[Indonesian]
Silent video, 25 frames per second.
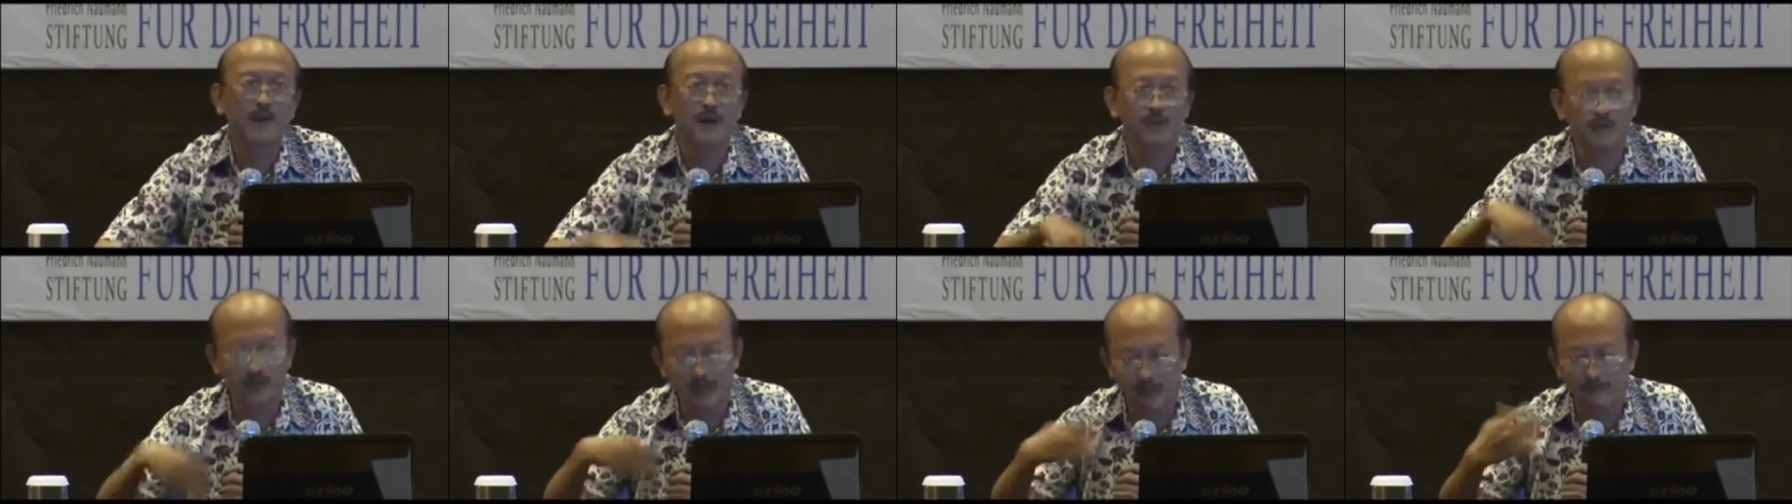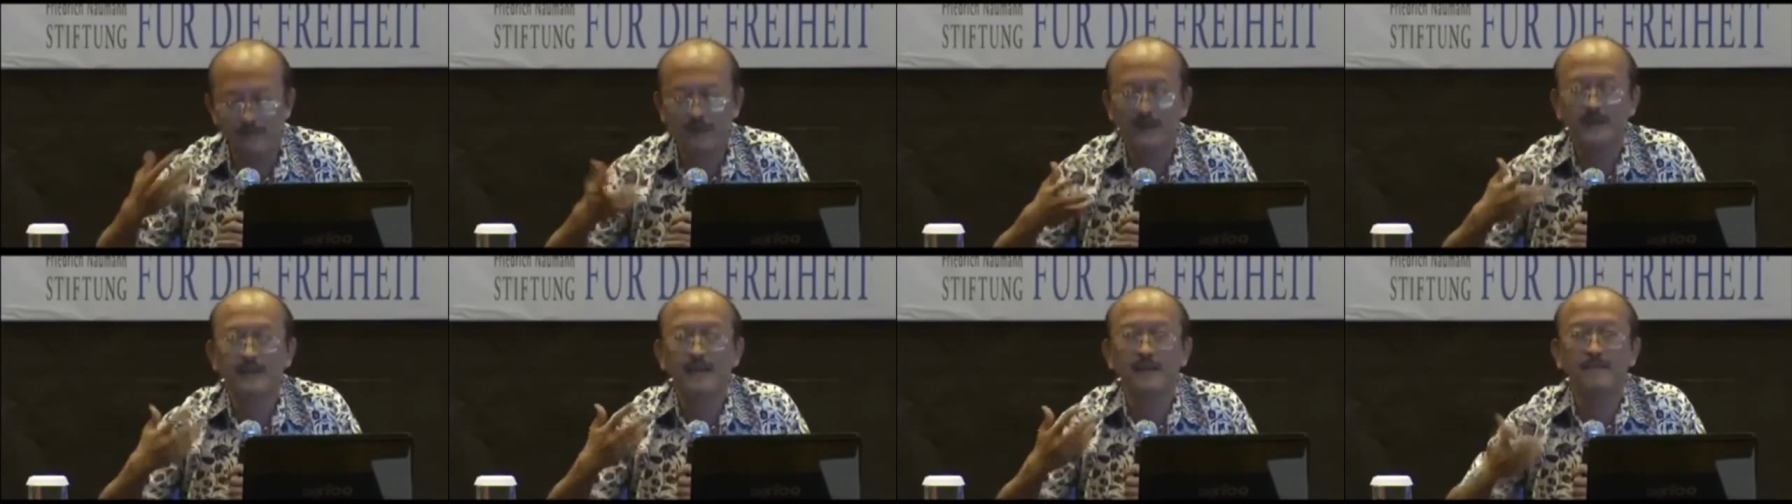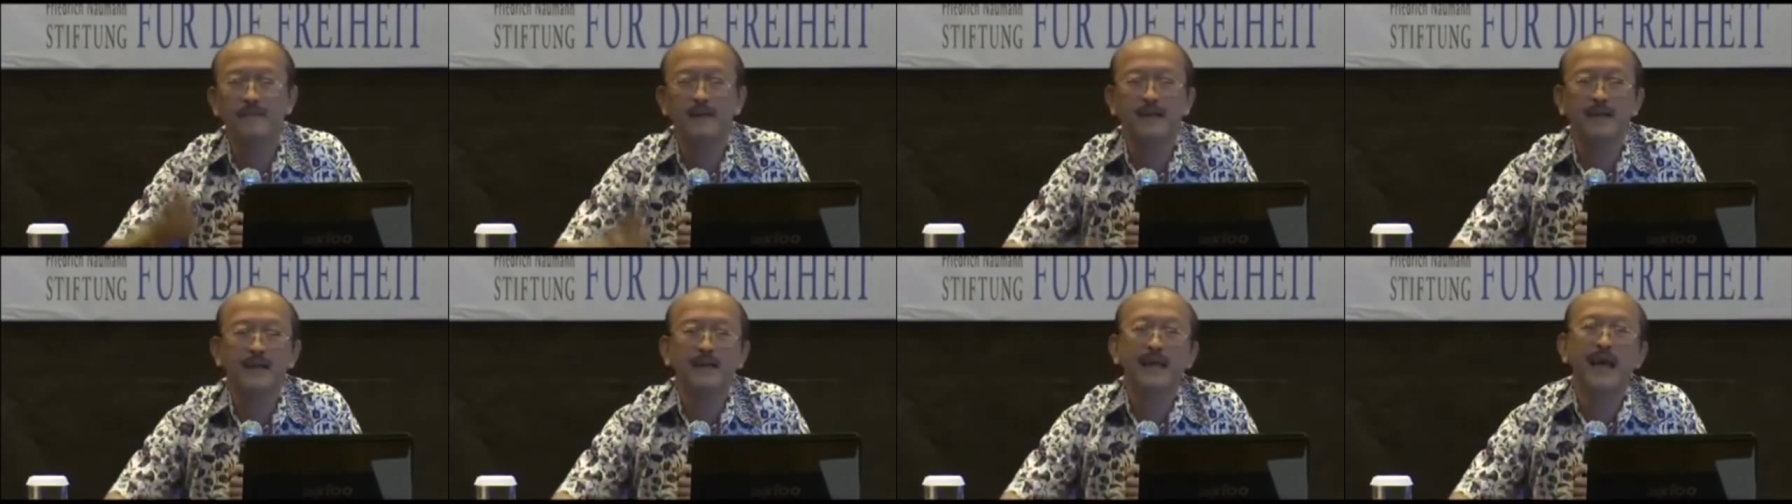kalau dia bekerja
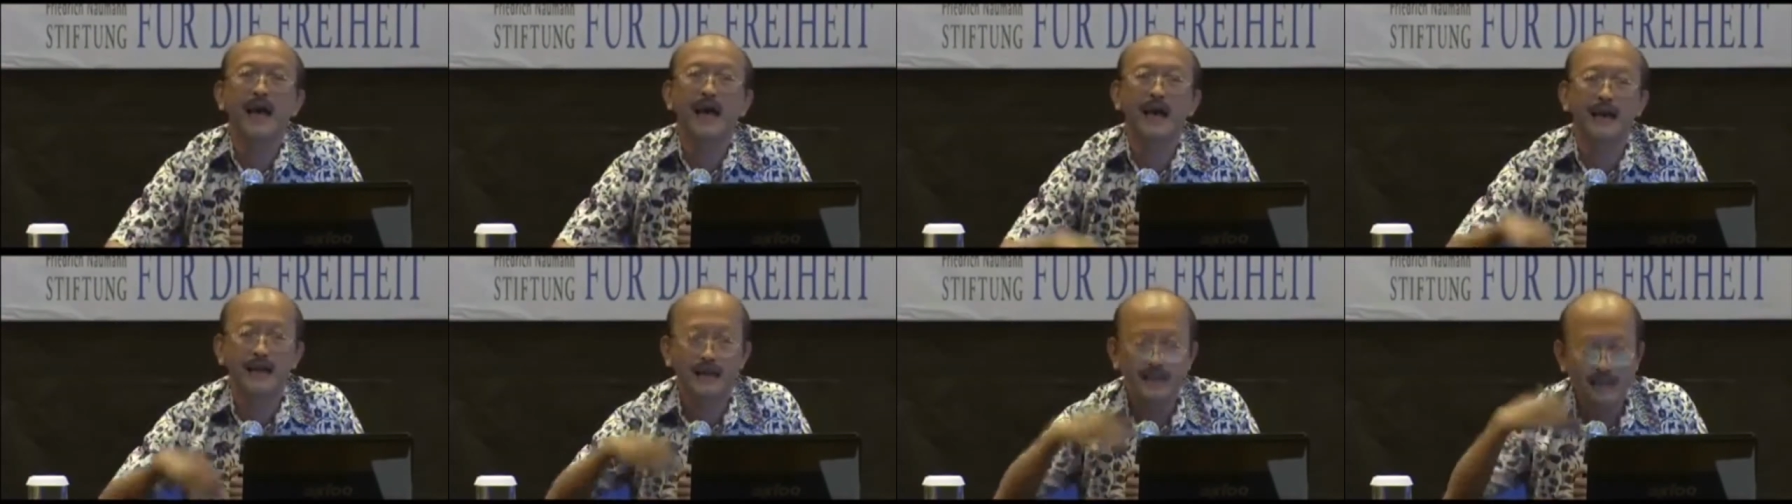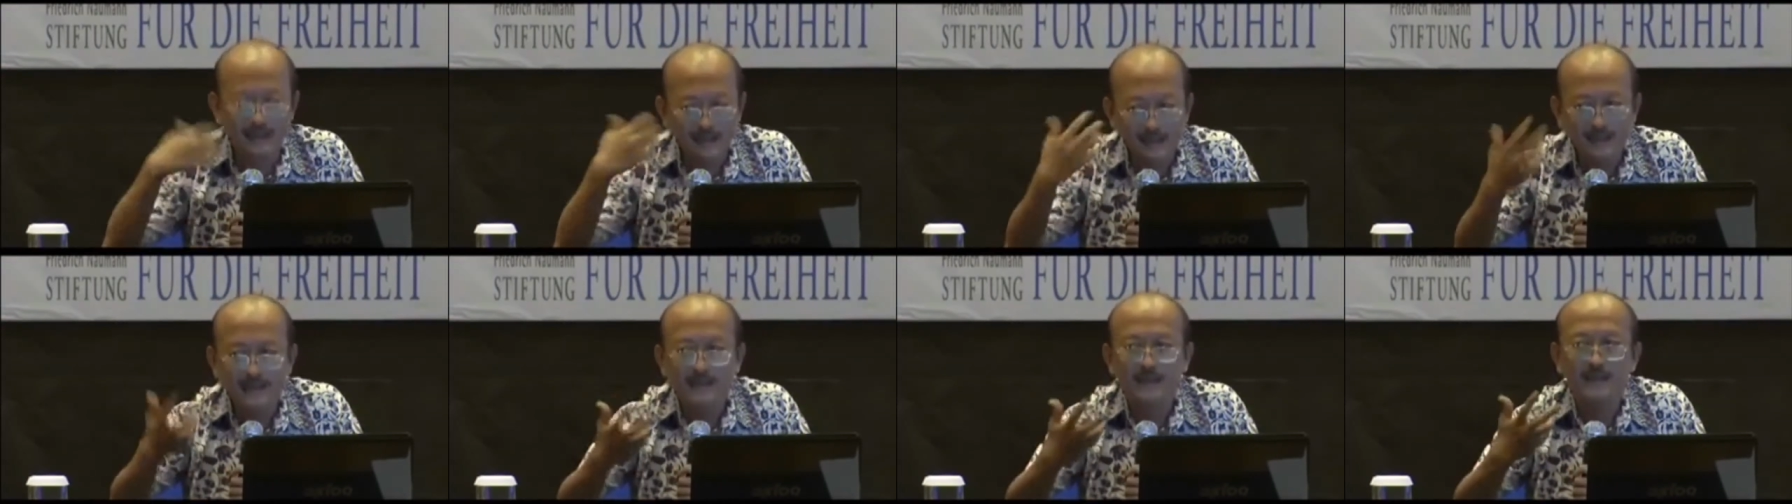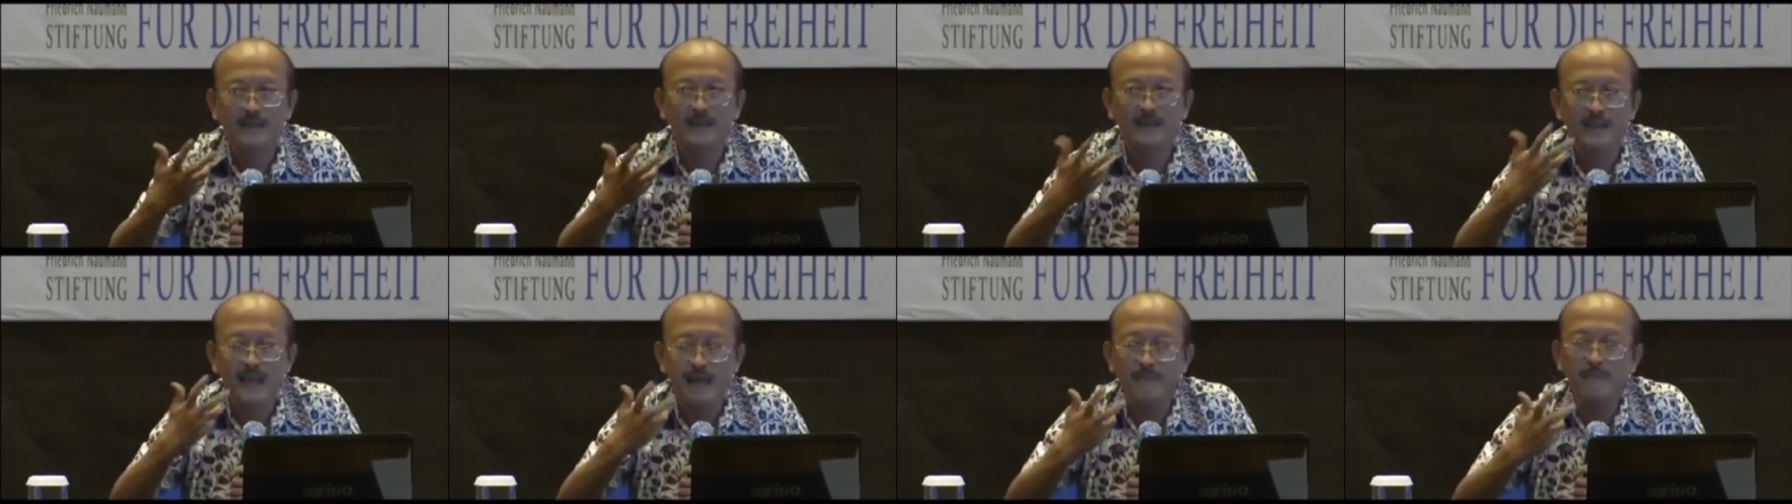benar ya
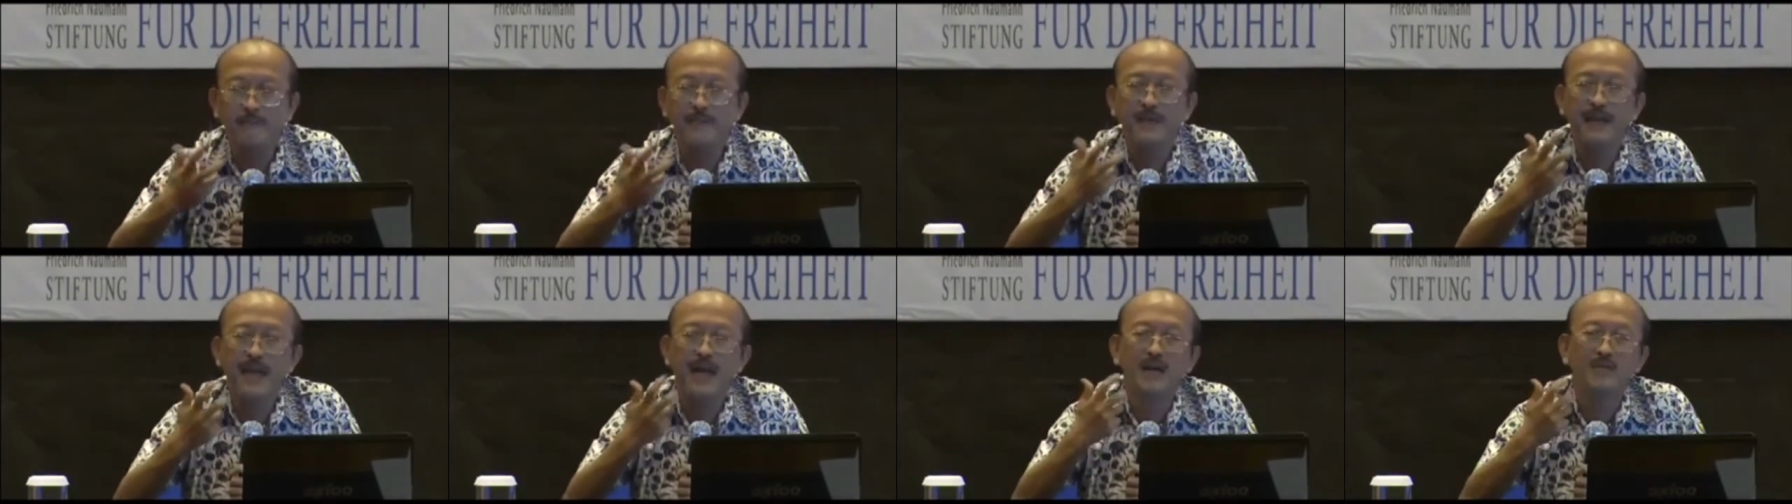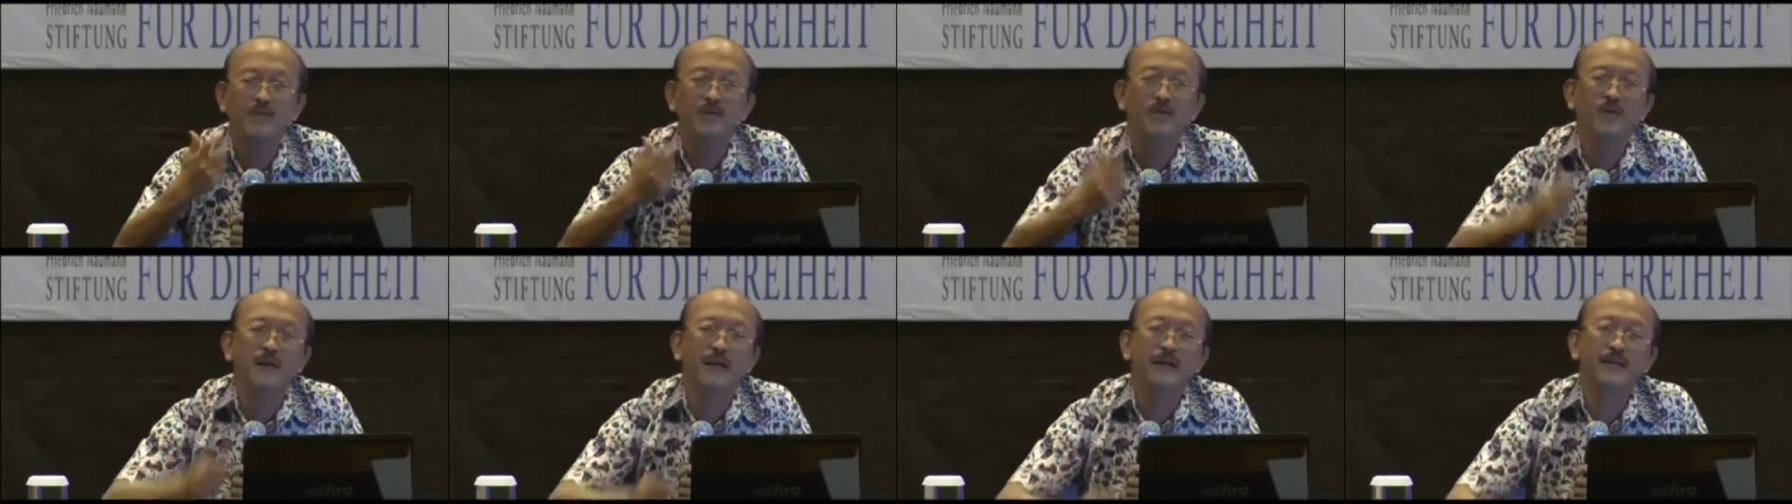dia penanggung